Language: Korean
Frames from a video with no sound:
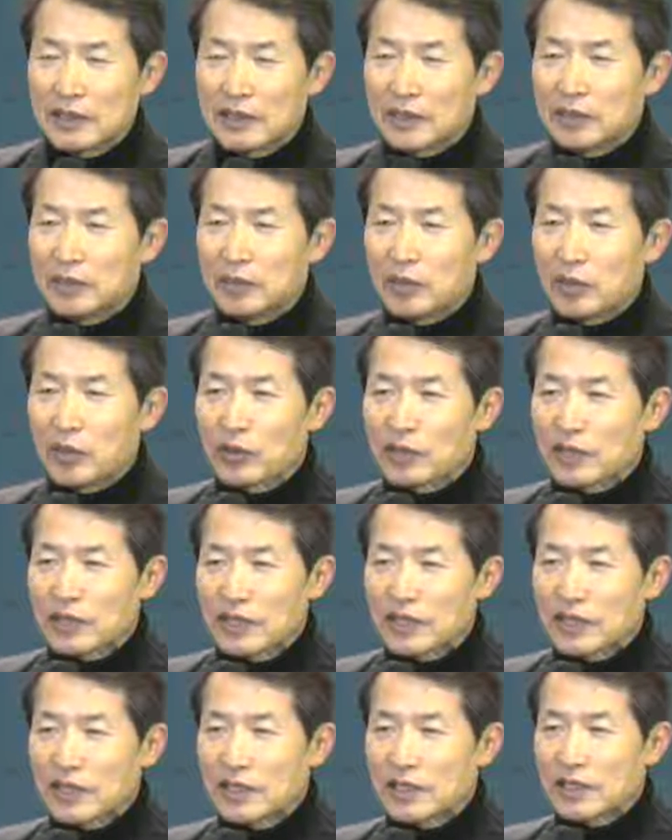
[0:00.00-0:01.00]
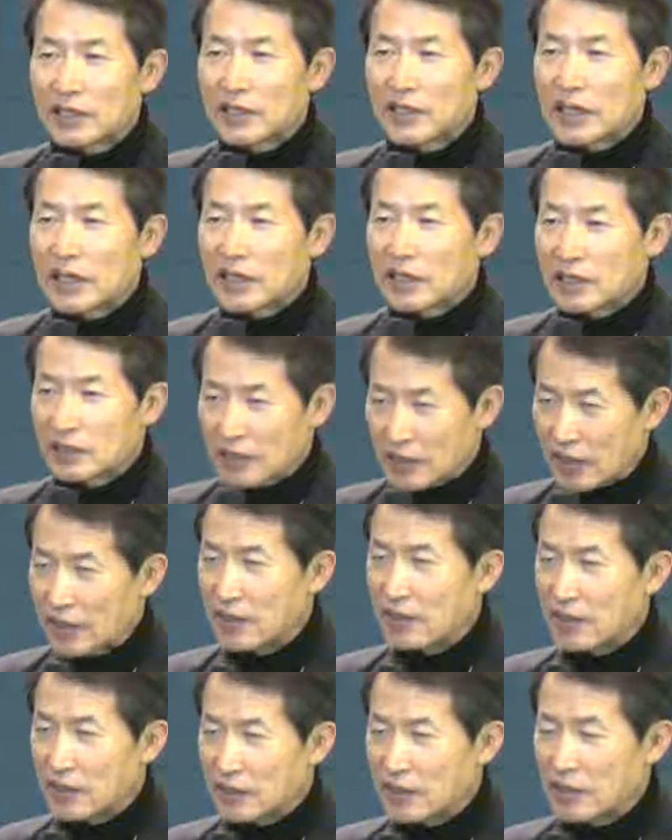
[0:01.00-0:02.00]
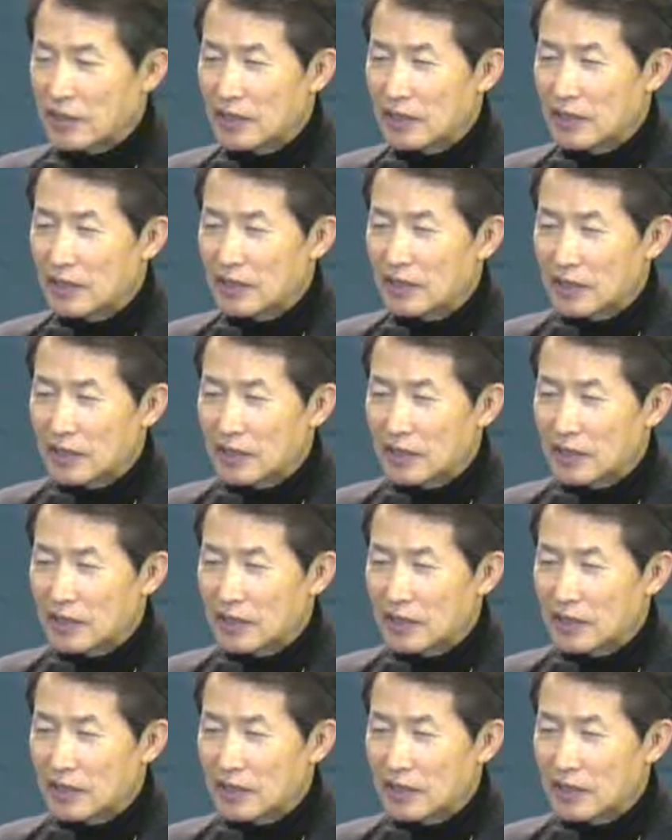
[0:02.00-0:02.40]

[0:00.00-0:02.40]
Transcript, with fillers: 그 목사의 신앙 스타일을